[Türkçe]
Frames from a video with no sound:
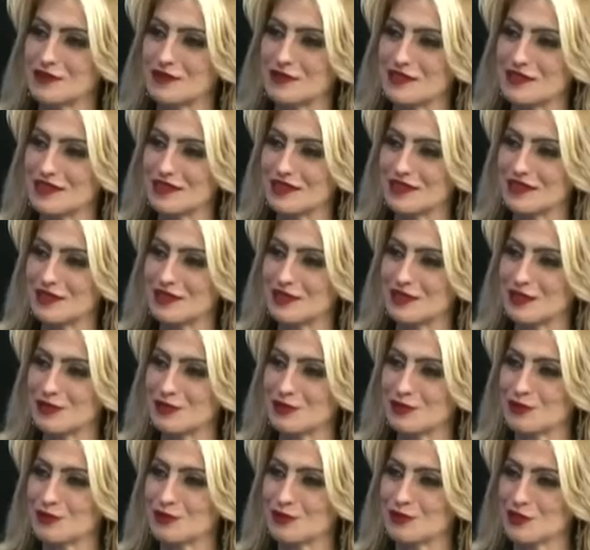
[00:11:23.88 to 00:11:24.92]
tabii siz
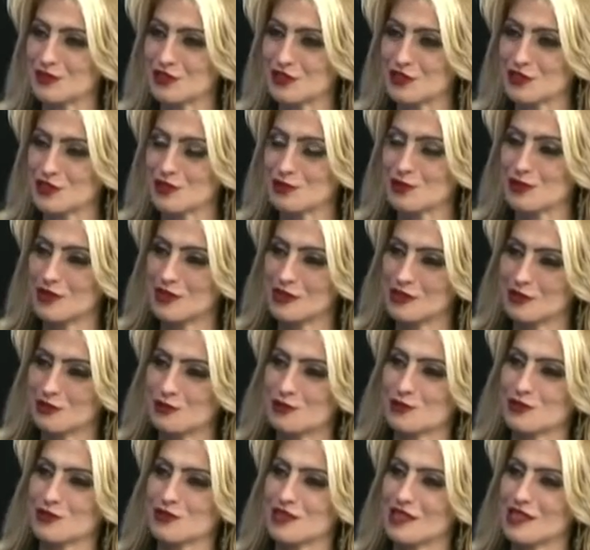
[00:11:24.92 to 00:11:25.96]
e, bu tür çalışmaları,
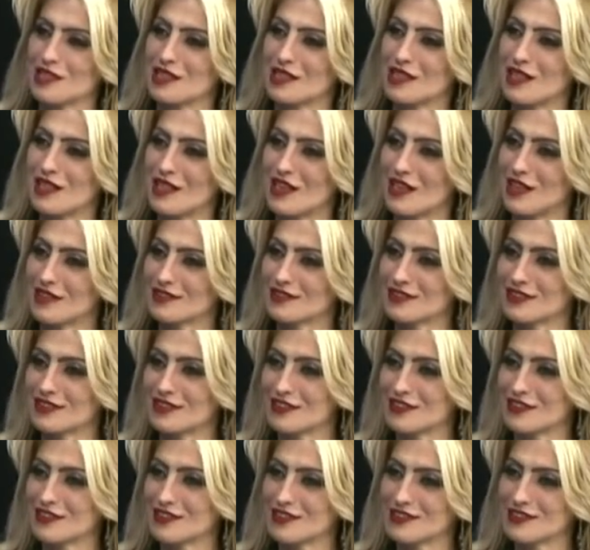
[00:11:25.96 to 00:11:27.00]
projeleri hayata
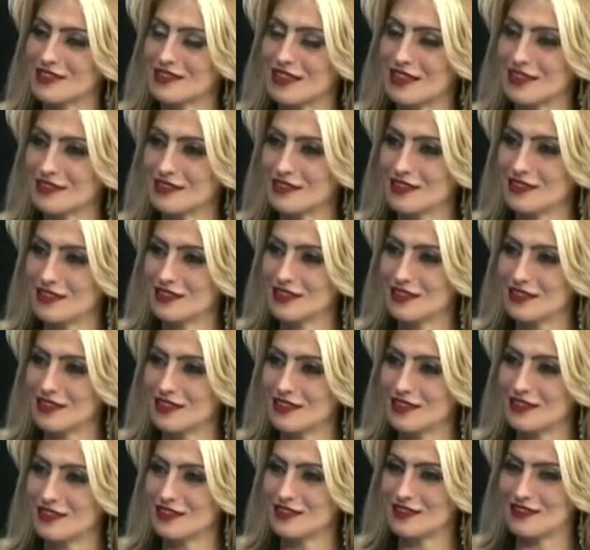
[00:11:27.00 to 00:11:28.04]
geçirirken
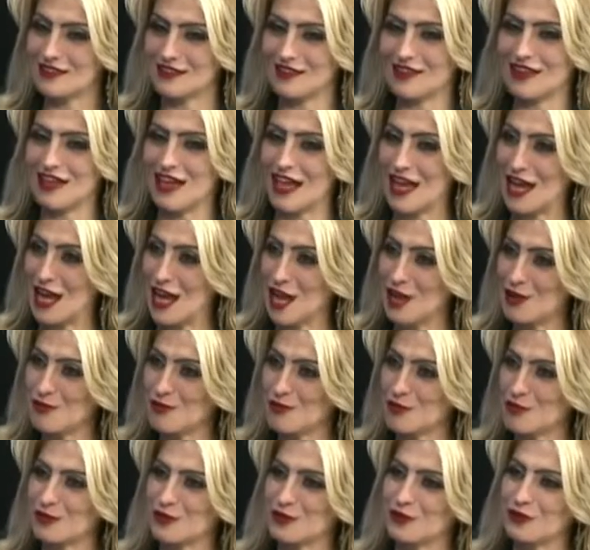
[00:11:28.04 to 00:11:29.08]
e, en
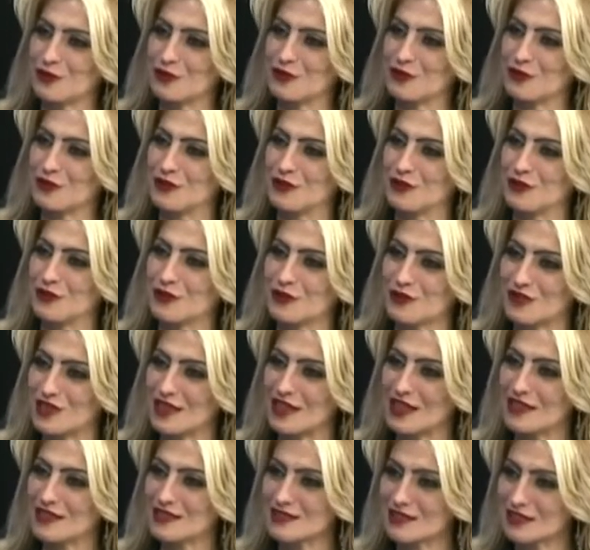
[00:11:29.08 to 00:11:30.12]
büyük rolü
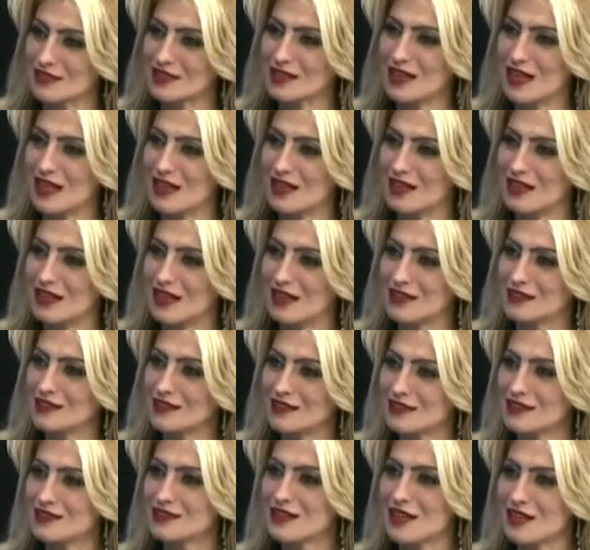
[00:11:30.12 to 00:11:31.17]
üstlenen Sarıyerler'de
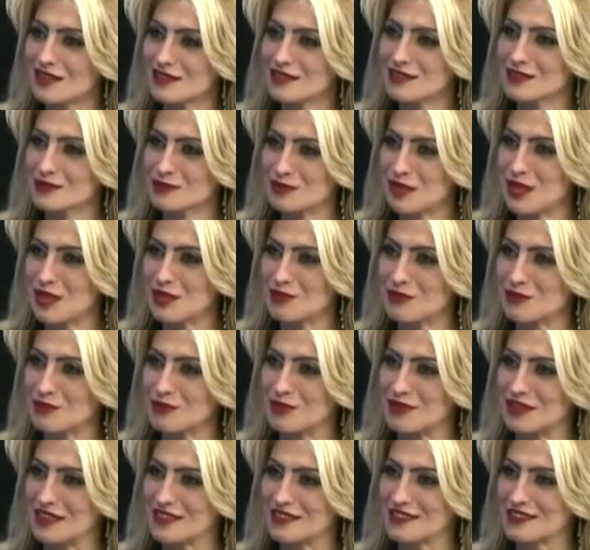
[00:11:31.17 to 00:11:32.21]
sizi yalnız
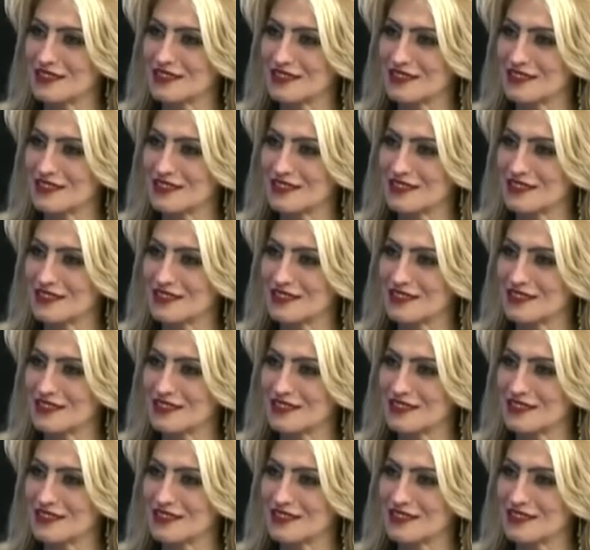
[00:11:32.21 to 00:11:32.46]
bırakmıyorlar.